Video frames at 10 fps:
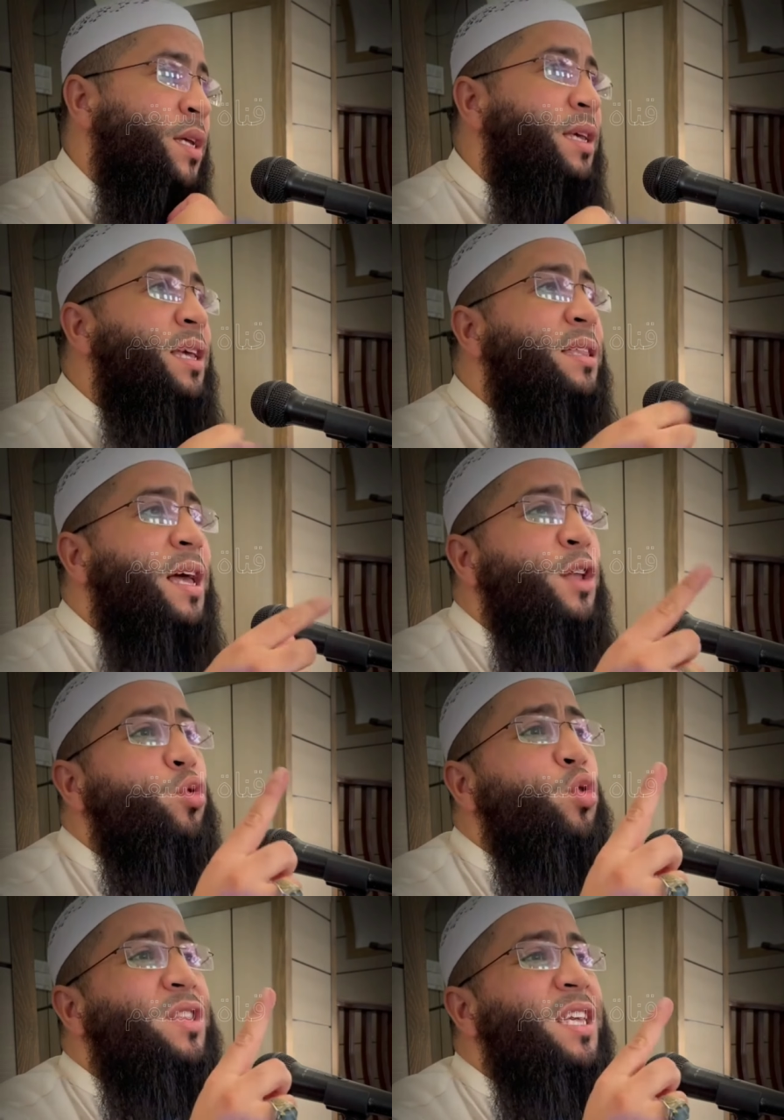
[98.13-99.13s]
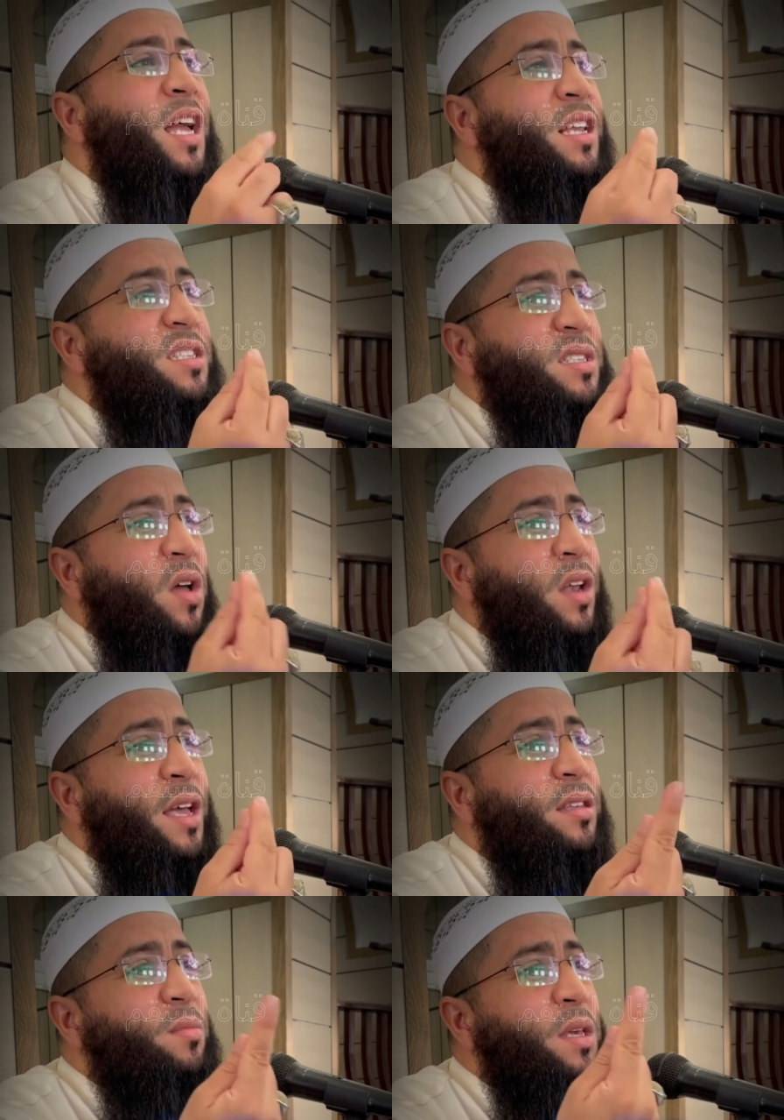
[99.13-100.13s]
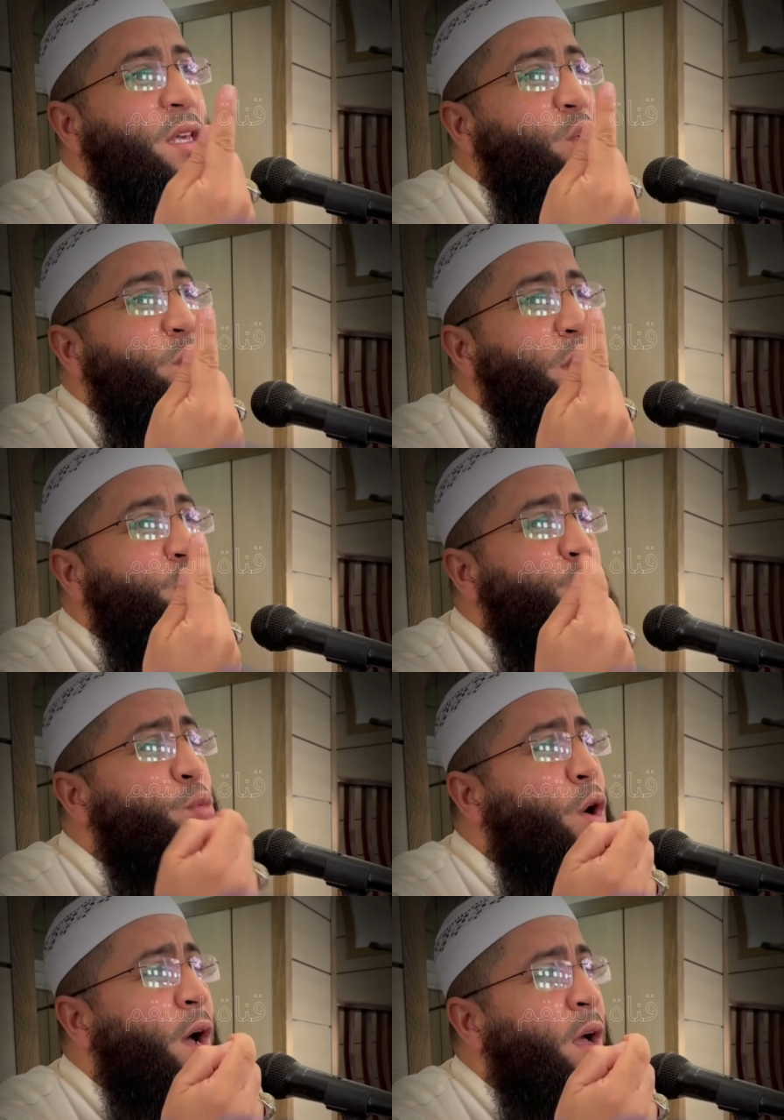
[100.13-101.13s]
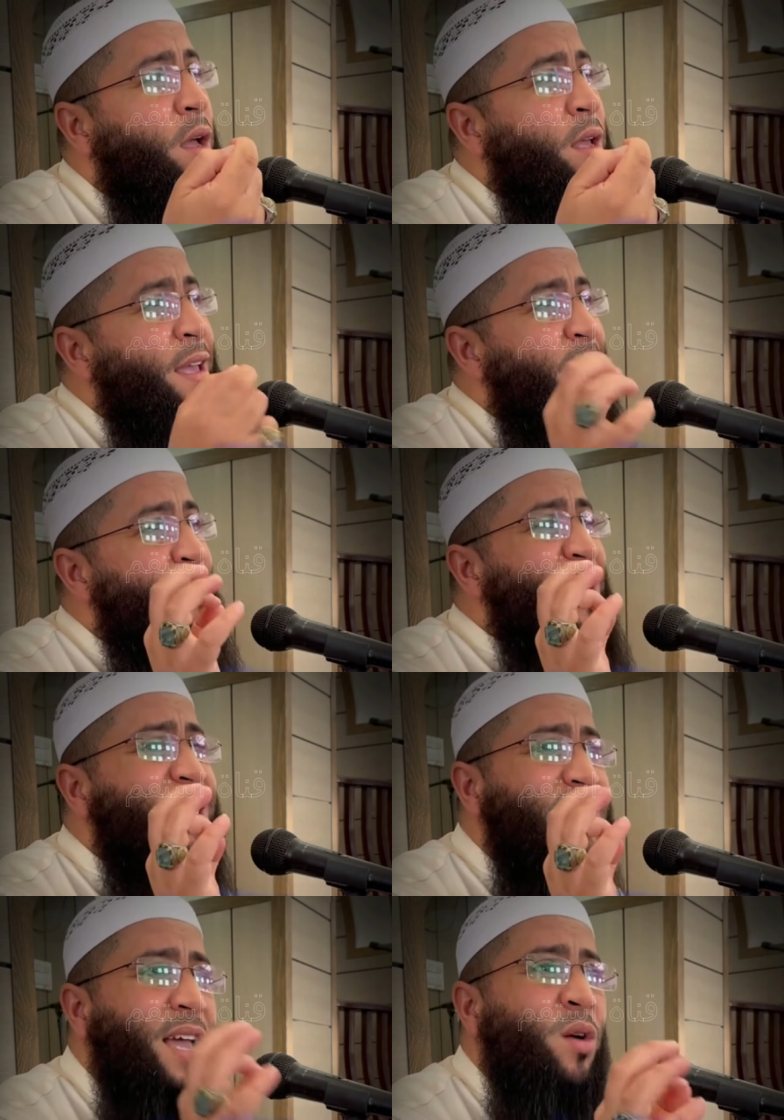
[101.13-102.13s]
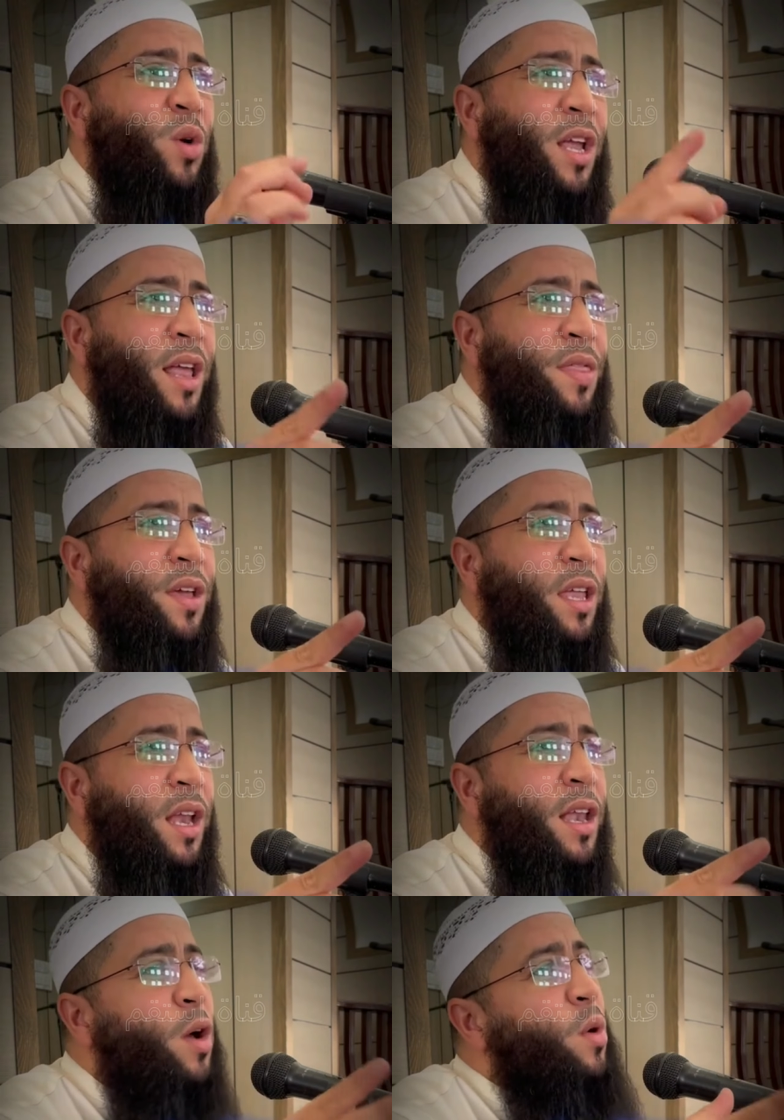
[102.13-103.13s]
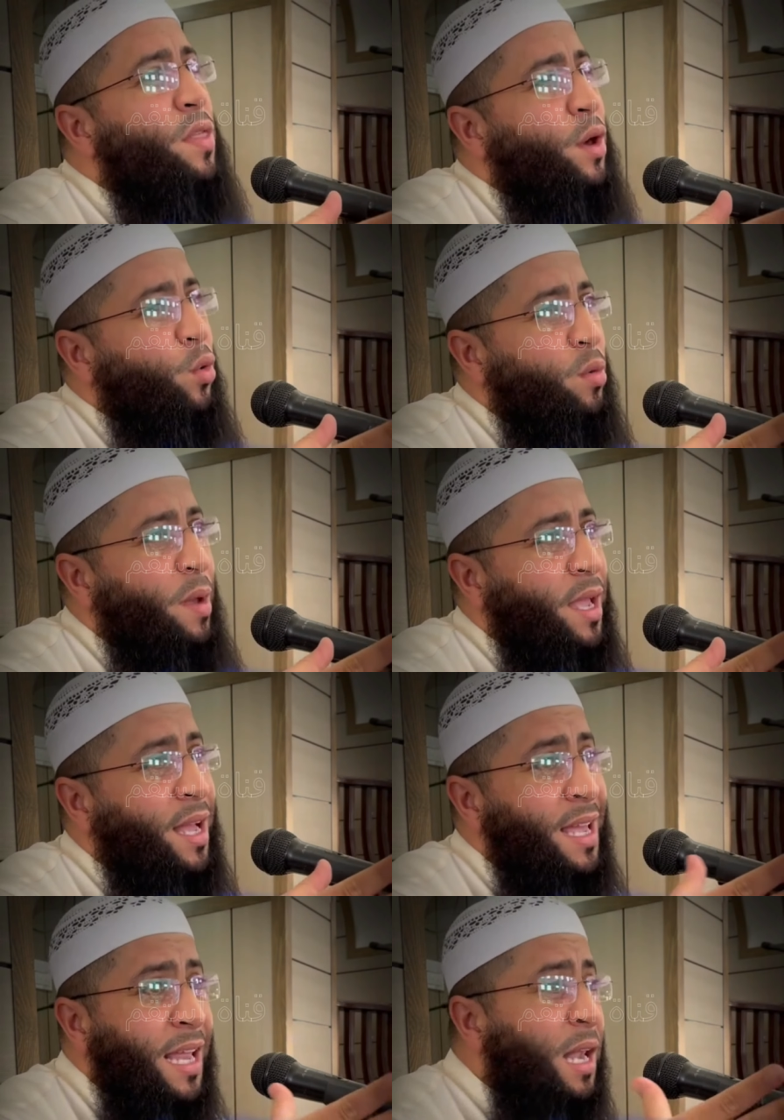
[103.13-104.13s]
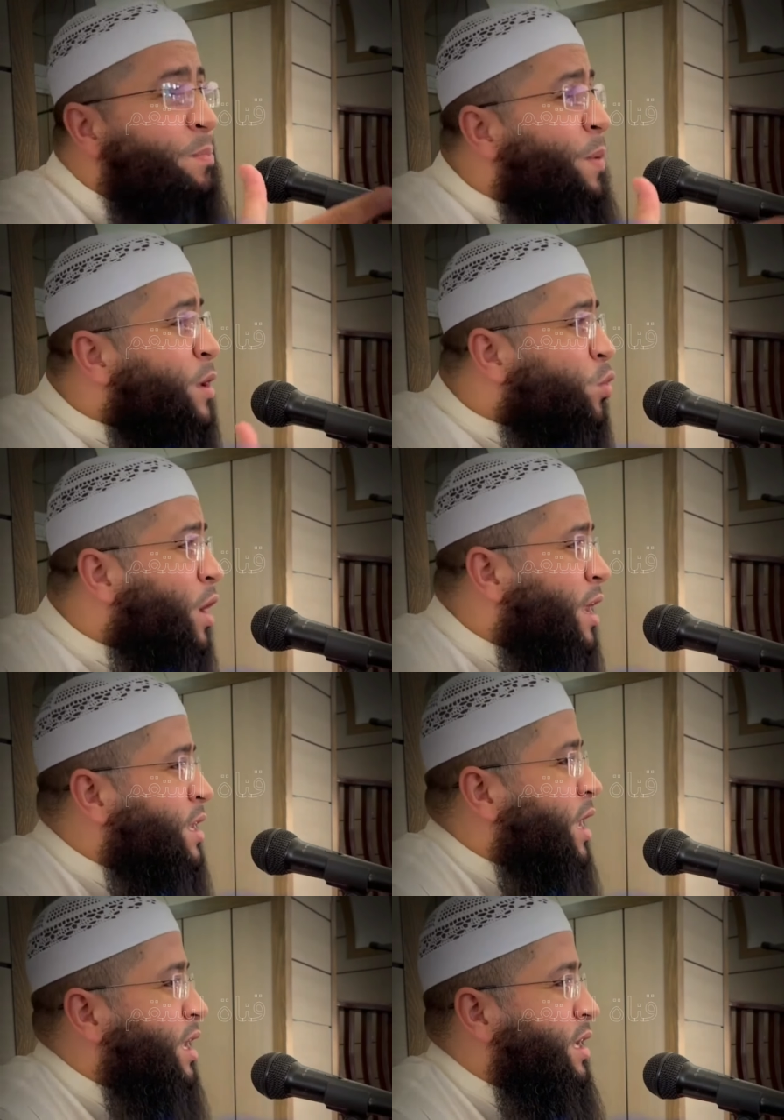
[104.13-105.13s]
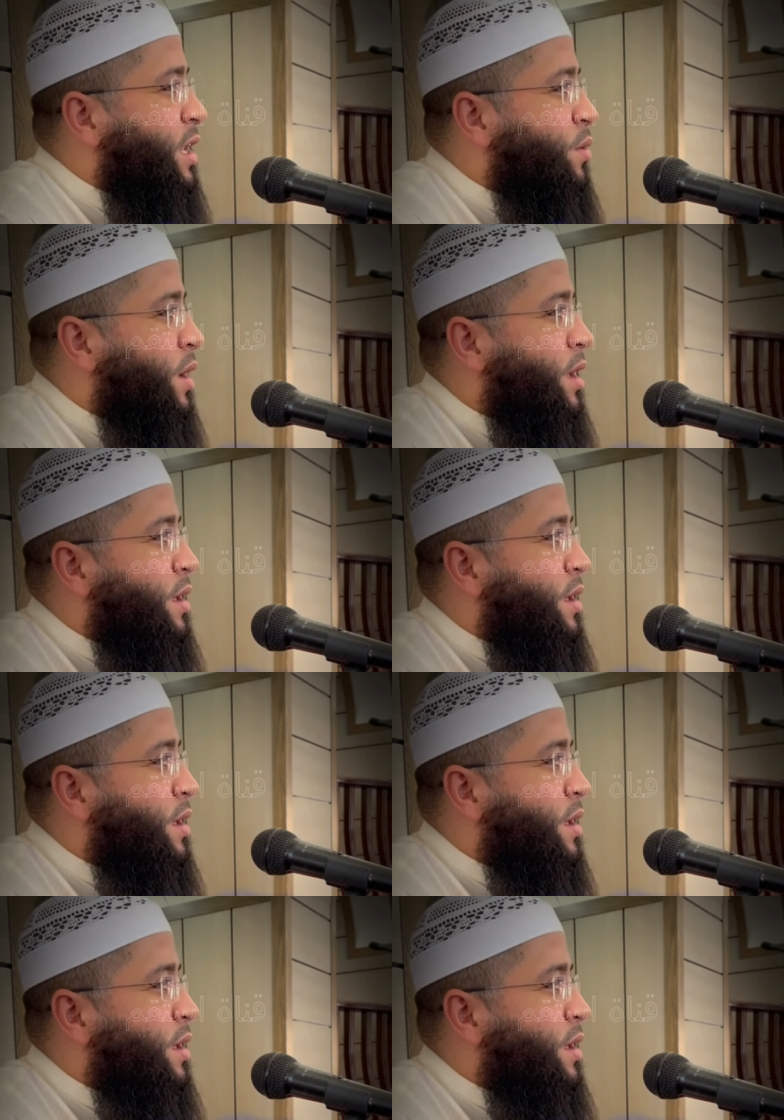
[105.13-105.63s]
إذا نودي للصلاة من يوم الجمعة فاسعوا إلى ذكر الله وذروا البيع البيع قال نخليوه